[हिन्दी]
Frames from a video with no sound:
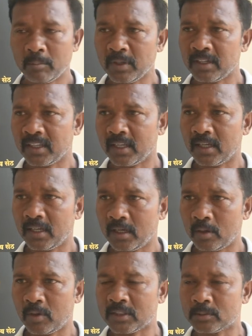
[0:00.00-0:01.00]
बन गया है
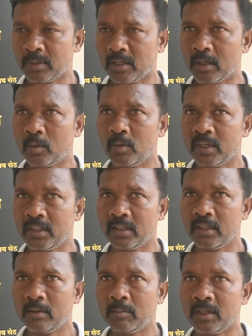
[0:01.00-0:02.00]
आवास बना हुआ है
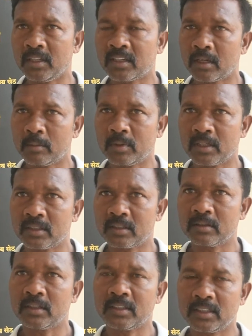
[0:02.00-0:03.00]
ये मान लिया टाना भगत
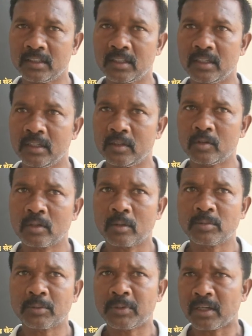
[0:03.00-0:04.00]
होते दिख रही है तो
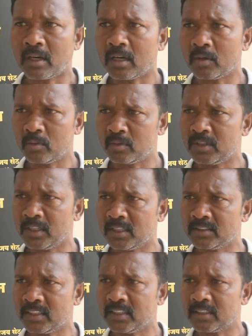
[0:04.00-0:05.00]
कम से कम यहाँ गार्ड उड़ देना
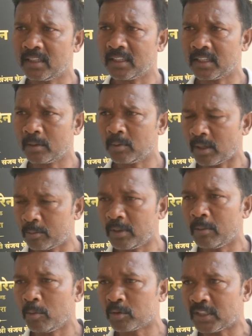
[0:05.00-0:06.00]
चाहिए था लेकिन अभी अभी
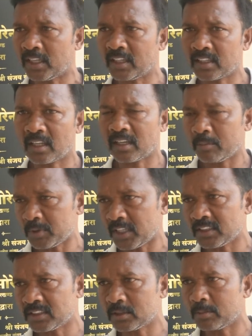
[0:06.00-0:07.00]
हम लोग तैयारी कर रहे हैं
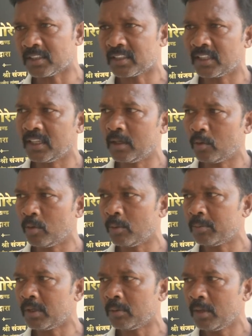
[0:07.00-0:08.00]
विधायक से बात किए हैं वो
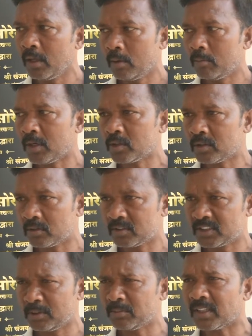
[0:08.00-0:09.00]
अपना बात
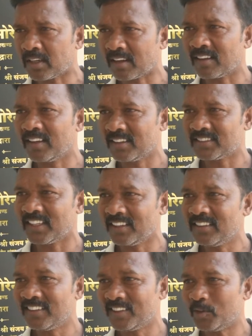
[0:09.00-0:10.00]
सेम तक रखे हैं
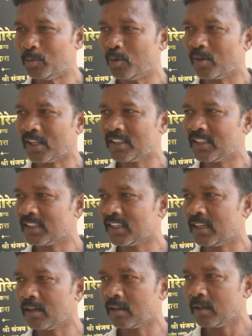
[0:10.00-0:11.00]
शायद वो बोल रहे थे कि
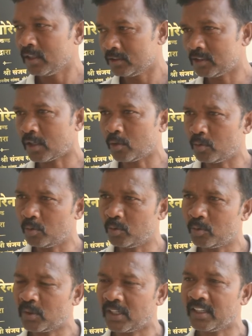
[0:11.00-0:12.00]
हाँ झाड़ू
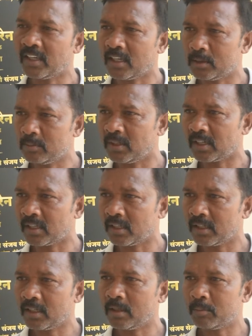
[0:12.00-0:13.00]
उड़ू के लिए आदमी
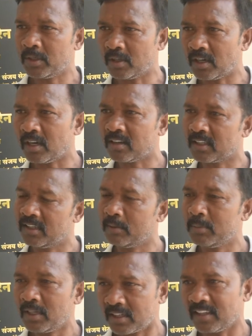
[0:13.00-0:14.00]
रखेंगे फिर गार्ड के लिए
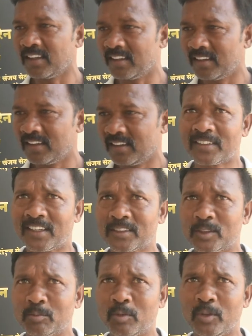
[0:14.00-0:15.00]
भी रखेंगे तरह
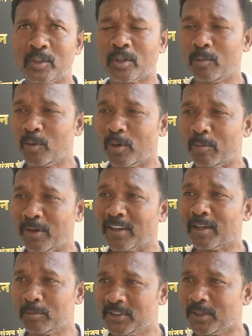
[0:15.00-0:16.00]
से बोलिए तो हम लोग अपना
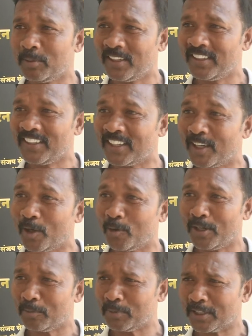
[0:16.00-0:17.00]
कब्जा में ले लिए गाँव
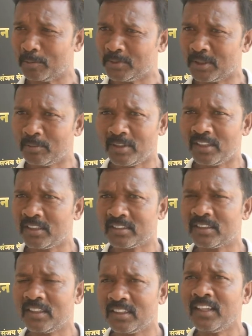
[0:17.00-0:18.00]
वाला अपना कब्जा में ले लिए
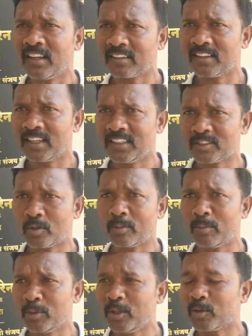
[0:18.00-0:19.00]
इसलिए नहीं लगता है इसको अब
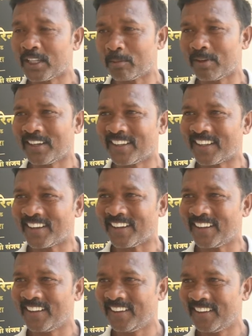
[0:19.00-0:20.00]
हम ही लोग देखभाल कर रहे
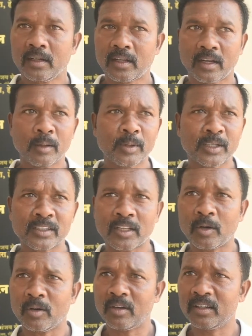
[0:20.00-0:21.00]
हैं टाना भगत
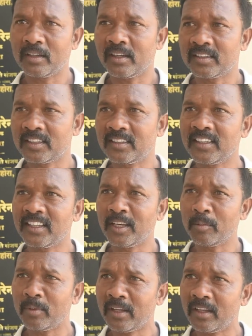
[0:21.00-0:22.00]
अतिथि
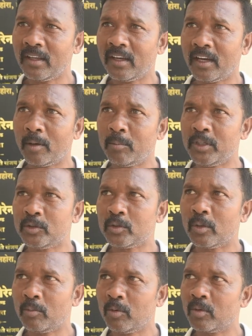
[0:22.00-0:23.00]
गृह में अभी जो
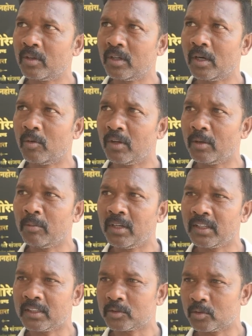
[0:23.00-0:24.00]
हम लोग गाँव वाला मिल
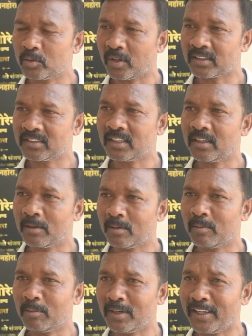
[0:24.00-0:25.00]
के इसको सुरक्षा
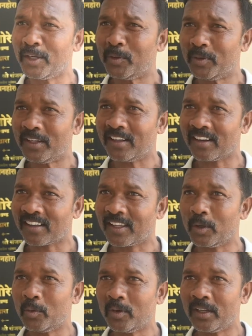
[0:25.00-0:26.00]
बनाए हुए हैं रखे
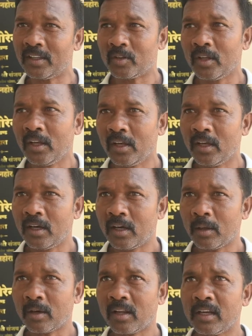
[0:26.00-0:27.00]
हुए हैं
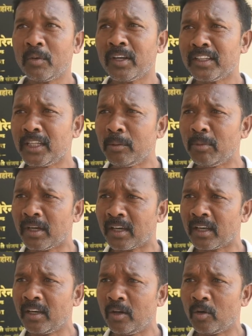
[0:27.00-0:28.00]
और आने वाले दिन में
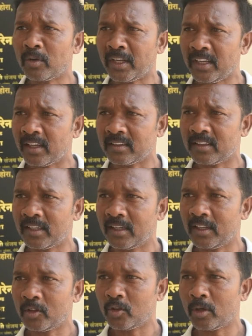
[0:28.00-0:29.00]
अगर इन लोग नहीं आते
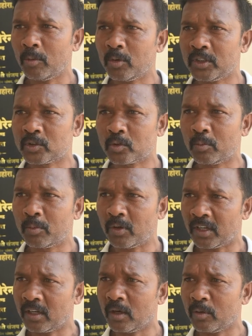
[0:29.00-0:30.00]
हैं तो हम लोग इसको
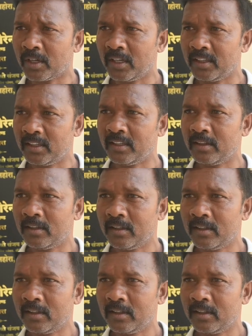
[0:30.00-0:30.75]
पूरे गांव के लिए